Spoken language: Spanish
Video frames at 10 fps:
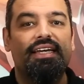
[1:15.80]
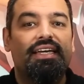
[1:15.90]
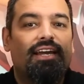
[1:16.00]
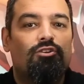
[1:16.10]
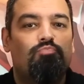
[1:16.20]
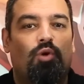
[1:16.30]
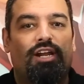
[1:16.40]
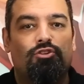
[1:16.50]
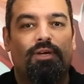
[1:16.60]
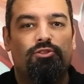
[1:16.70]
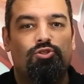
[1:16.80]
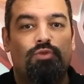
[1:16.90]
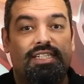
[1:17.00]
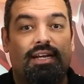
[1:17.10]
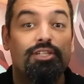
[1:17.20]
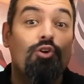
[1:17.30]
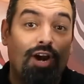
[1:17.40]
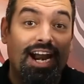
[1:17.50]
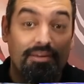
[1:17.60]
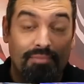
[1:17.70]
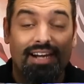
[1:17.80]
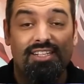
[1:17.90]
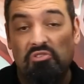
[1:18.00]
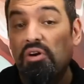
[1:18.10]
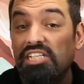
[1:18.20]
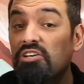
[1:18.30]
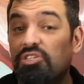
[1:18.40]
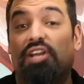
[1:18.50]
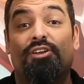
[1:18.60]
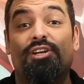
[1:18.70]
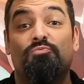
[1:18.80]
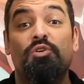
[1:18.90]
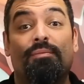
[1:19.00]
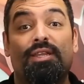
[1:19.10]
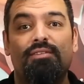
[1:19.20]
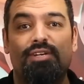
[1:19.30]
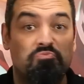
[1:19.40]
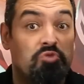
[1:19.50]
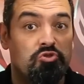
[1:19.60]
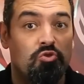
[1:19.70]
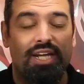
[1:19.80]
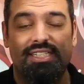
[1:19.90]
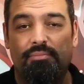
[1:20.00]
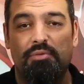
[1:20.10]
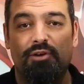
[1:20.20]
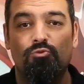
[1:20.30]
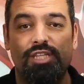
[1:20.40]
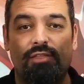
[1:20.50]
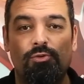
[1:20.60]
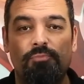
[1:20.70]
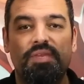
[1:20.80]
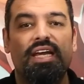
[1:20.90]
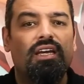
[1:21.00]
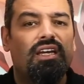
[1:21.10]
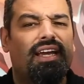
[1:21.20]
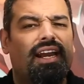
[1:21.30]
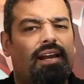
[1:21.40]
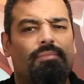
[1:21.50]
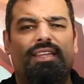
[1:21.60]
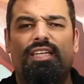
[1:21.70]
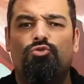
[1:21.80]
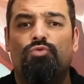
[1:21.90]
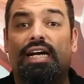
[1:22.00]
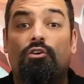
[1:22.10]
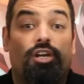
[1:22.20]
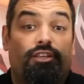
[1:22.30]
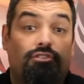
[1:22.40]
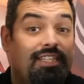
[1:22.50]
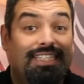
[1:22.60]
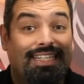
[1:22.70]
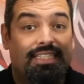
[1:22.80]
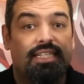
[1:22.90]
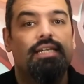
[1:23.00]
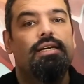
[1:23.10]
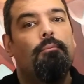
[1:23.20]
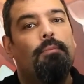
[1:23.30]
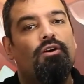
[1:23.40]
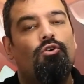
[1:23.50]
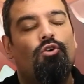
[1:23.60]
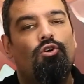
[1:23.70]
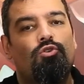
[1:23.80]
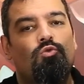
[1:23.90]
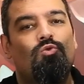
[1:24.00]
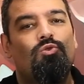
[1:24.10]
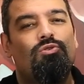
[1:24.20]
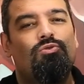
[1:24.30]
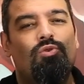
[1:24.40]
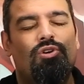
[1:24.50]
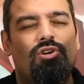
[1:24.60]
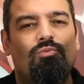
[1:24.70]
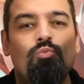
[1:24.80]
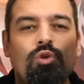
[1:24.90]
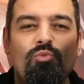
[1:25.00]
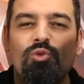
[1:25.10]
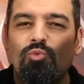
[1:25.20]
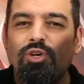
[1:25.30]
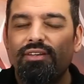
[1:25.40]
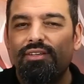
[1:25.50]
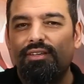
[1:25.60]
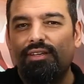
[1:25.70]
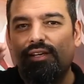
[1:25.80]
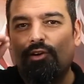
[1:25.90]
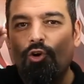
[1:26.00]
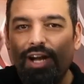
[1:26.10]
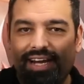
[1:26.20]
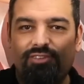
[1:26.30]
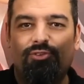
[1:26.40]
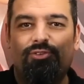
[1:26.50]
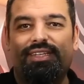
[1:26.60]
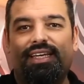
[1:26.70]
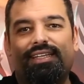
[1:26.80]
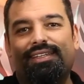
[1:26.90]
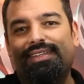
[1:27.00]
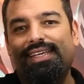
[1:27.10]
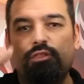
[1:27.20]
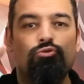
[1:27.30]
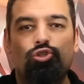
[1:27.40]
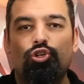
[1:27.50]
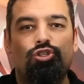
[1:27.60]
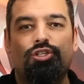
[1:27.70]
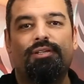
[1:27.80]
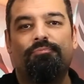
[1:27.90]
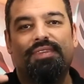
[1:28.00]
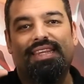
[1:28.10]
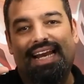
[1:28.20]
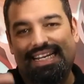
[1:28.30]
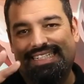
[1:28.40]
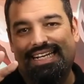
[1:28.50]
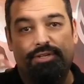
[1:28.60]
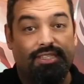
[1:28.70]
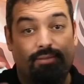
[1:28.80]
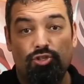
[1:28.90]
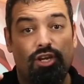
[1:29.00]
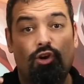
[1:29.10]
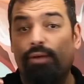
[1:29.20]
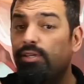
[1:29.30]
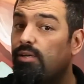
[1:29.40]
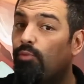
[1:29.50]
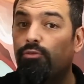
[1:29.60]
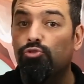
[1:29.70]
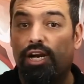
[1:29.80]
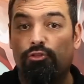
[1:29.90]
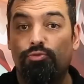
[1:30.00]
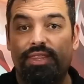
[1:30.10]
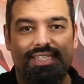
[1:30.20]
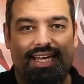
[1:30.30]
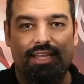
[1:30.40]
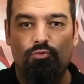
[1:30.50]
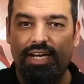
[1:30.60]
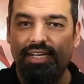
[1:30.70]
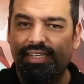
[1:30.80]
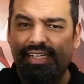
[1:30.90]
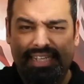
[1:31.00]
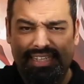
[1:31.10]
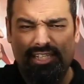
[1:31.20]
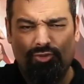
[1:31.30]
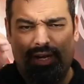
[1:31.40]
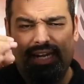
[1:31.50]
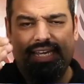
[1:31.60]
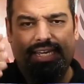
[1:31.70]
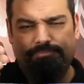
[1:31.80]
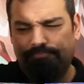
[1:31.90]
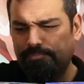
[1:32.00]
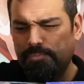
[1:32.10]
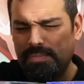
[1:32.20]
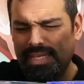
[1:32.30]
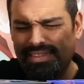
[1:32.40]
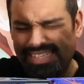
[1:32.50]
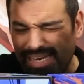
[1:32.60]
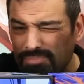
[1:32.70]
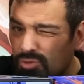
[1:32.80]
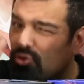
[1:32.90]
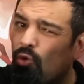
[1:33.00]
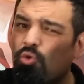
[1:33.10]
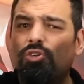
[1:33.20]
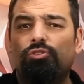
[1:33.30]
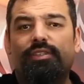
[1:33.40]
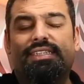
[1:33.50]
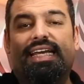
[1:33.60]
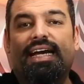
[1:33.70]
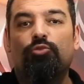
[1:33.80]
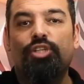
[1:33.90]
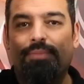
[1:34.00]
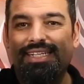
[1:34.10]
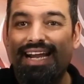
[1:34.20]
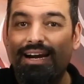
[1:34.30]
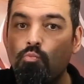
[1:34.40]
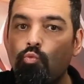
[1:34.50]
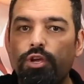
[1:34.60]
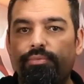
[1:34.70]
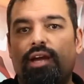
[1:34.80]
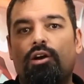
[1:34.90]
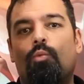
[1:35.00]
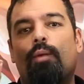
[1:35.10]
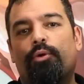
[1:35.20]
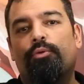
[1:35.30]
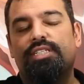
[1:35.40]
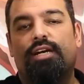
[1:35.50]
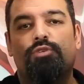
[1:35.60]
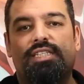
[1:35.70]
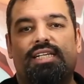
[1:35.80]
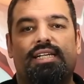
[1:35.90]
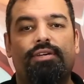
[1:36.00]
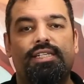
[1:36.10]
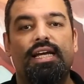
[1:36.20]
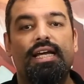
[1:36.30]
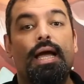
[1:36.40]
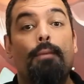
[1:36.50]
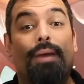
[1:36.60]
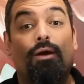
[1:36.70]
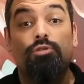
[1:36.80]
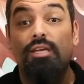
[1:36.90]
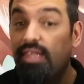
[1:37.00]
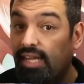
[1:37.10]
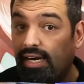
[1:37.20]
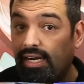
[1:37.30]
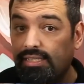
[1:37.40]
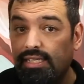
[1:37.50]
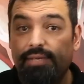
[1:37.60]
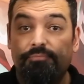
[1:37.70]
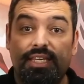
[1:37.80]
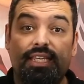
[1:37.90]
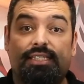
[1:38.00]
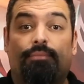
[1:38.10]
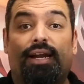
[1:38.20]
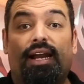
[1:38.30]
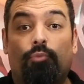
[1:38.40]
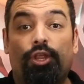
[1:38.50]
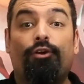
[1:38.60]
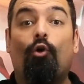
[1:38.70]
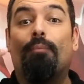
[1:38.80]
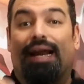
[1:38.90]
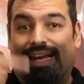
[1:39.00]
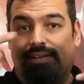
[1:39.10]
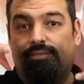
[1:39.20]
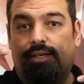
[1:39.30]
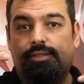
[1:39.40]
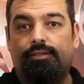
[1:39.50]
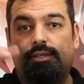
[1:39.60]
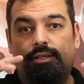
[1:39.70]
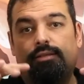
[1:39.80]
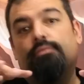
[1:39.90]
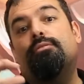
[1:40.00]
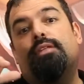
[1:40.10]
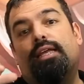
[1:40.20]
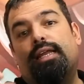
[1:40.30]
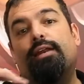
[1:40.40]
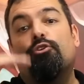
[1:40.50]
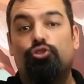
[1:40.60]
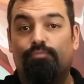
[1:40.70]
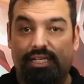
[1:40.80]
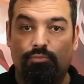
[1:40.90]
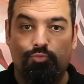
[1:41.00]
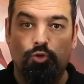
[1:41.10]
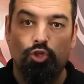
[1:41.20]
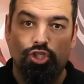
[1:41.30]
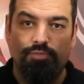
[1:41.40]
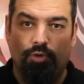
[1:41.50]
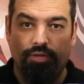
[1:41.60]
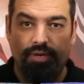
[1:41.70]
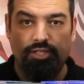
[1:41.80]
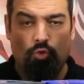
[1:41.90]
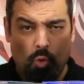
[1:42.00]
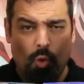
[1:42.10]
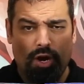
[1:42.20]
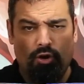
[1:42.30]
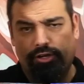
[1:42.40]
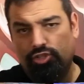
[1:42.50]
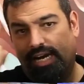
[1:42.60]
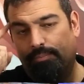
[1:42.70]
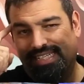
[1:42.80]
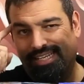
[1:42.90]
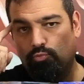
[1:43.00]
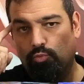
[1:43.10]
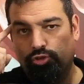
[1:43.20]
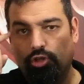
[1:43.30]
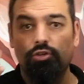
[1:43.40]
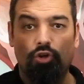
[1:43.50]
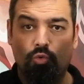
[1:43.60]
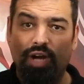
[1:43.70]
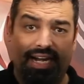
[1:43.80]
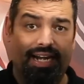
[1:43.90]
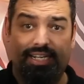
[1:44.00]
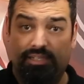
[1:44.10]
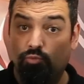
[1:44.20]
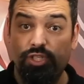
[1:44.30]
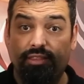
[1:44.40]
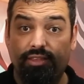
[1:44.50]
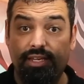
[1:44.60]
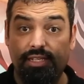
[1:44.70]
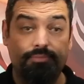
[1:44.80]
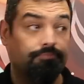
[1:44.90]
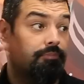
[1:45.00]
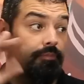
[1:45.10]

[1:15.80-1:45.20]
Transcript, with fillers: y que nos pone a los mandos de unas naves con animales, con unas ilustraciones muy llamativas, muy chulas, a mí me han gustado, y que realmente es una colección de sets, pero con un turno muy, muy, muy eh, concreto de 10 usos de las naves. Tenemos 5 naves, se pueden usar dos veces cada una, y esto hará que desde el minuto 1 tengamos que pensar muy bien cómo aprovechar nuestras naves para optimizarlas y de esta manera poder comprar cartas y tener los máximos puntos disponibles. Un juego que nos hará pensar un montón con unas reglas muy sencillas